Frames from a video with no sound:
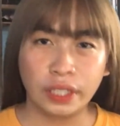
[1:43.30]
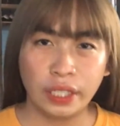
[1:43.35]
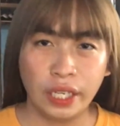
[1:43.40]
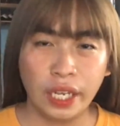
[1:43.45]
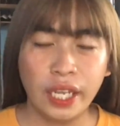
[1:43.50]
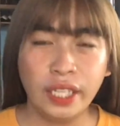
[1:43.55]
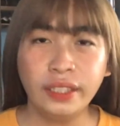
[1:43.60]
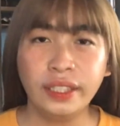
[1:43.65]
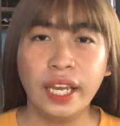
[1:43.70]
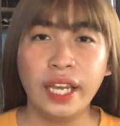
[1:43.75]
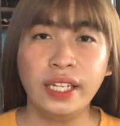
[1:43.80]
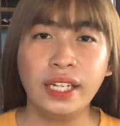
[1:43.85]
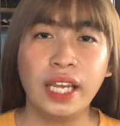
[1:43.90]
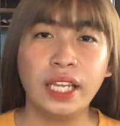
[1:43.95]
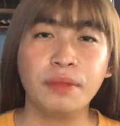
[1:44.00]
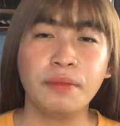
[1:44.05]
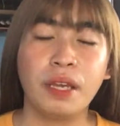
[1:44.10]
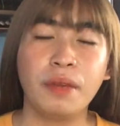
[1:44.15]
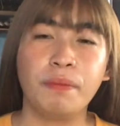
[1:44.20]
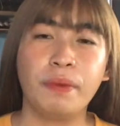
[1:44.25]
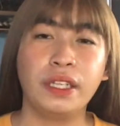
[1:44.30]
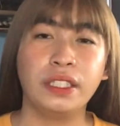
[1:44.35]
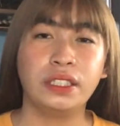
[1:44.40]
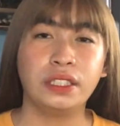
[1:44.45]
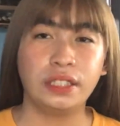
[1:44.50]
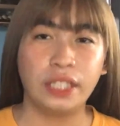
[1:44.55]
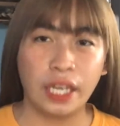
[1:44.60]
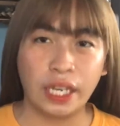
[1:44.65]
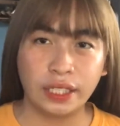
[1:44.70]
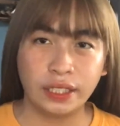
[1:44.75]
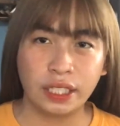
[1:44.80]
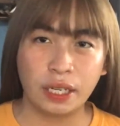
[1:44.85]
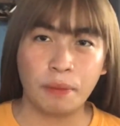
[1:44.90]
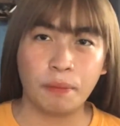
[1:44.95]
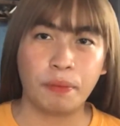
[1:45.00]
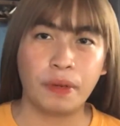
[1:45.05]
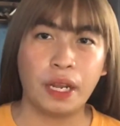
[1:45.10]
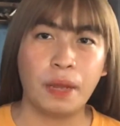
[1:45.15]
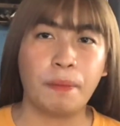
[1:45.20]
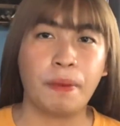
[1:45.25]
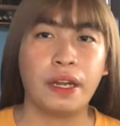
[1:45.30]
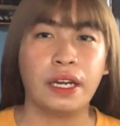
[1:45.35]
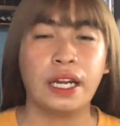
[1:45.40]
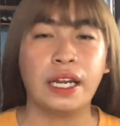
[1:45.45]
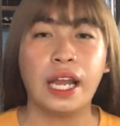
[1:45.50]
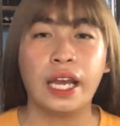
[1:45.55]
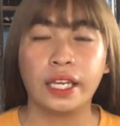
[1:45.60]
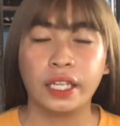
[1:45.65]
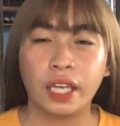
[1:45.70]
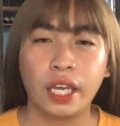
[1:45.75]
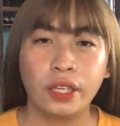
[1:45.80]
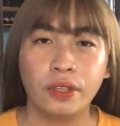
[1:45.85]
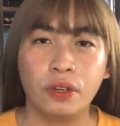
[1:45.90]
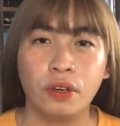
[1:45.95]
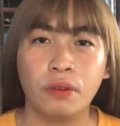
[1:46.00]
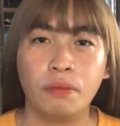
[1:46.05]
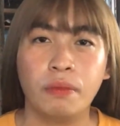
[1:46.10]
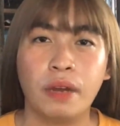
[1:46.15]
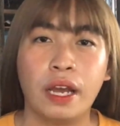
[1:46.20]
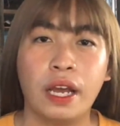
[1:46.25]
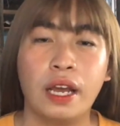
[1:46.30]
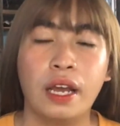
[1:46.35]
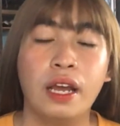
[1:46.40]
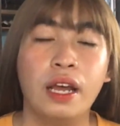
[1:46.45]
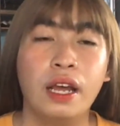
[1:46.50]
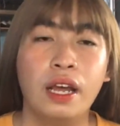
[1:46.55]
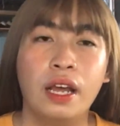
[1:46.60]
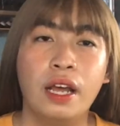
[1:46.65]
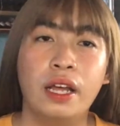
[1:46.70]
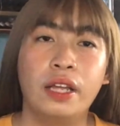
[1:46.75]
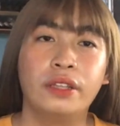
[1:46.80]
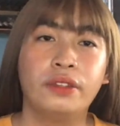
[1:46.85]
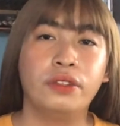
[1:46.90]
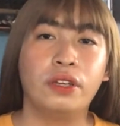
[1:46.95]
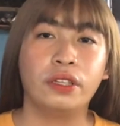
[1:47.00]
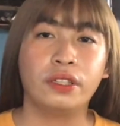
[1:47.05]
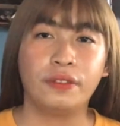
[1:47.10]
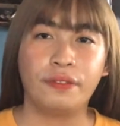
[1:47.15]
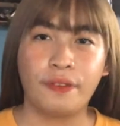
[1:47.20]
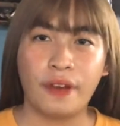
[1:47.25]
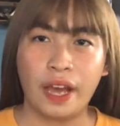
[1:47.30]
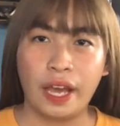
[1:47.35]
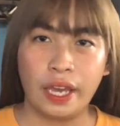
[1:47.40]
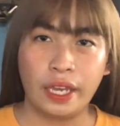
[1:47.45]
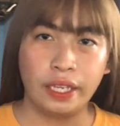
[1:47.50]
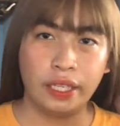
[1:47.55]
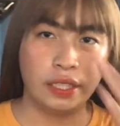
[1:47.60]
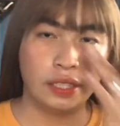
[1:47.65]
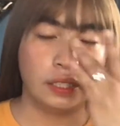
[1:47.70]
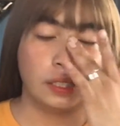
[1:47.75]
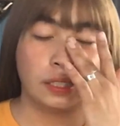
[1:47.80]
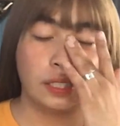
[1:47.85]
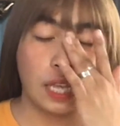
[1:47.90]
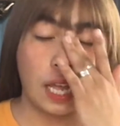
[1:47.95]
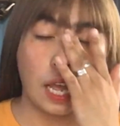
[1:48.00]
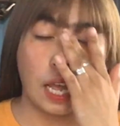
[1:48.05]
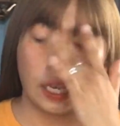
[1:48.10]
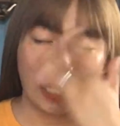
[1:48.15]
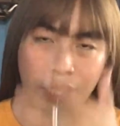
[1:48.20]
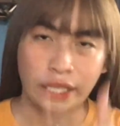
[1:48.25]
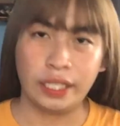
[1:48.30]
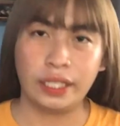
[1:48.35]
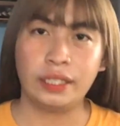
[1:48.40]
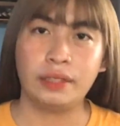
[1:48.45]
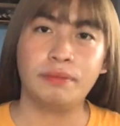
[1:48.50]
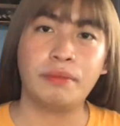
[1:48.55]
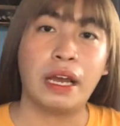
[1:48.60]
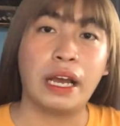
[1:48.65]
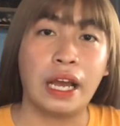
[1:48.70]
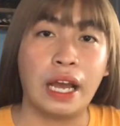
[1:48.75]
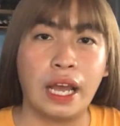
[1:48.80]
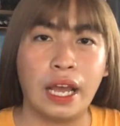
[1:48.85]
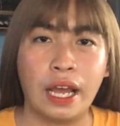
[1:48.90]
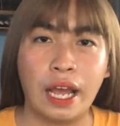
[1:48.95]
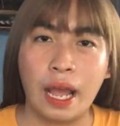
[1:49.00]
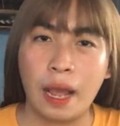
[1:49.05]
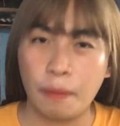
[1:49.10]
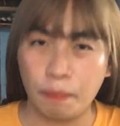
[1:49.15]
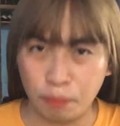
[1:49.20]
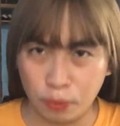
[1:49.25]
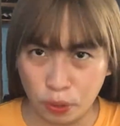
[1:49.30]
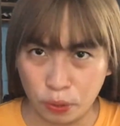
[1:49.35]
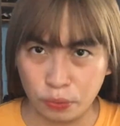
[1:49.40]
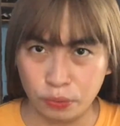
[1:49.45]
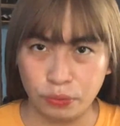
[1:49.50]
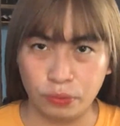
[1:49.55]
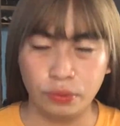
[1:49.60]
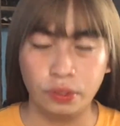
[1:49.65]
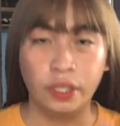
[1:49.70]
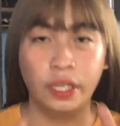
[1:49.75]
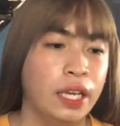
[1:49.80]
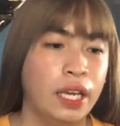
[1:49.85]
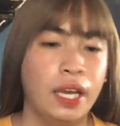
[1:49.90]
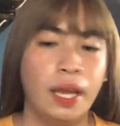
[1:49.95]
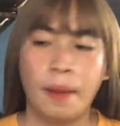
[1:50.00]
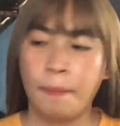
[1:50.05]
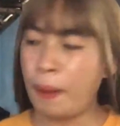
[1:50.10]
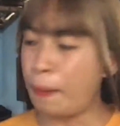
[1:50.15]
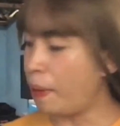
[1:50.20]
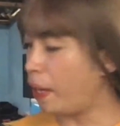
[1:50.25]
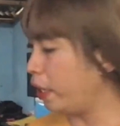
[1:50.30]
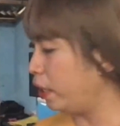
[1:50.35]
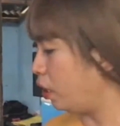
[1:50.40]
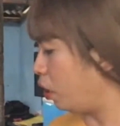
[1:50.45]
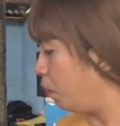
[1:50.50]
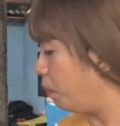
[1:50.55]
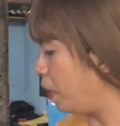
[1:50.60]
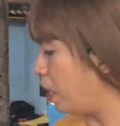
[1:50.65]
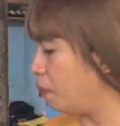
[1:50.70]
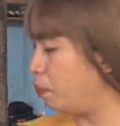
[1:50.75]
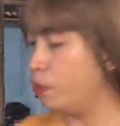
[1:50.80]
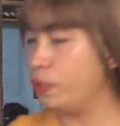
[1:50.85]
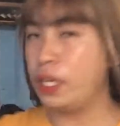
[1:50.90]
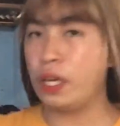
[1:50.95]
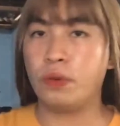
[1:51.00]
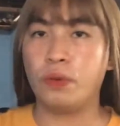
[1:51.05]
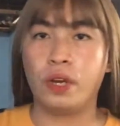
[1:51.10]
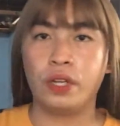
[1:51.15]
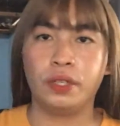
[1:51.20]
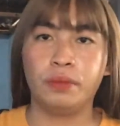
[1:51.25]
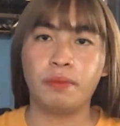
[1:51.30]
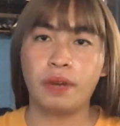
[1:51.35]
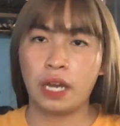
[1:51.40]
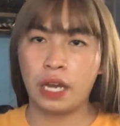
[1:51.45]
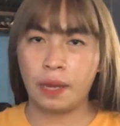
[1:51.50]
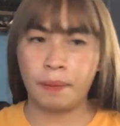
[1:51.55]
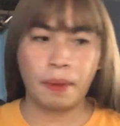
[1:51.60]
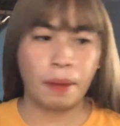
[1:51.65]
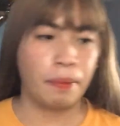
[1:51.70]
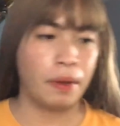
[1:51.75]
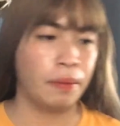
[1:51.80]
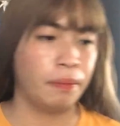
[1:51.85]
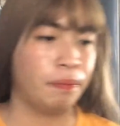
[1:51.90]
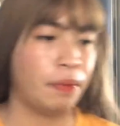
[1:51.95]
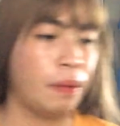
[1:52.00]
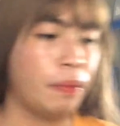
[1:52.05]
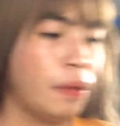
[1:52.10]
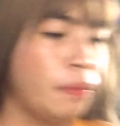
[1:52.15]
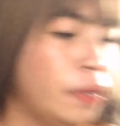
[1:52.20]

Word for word: And then, like my page din, syempre, para lagi kayong ma-notify sa aking mga upload. Papakita ko pala muna kung ano yung mga papam ko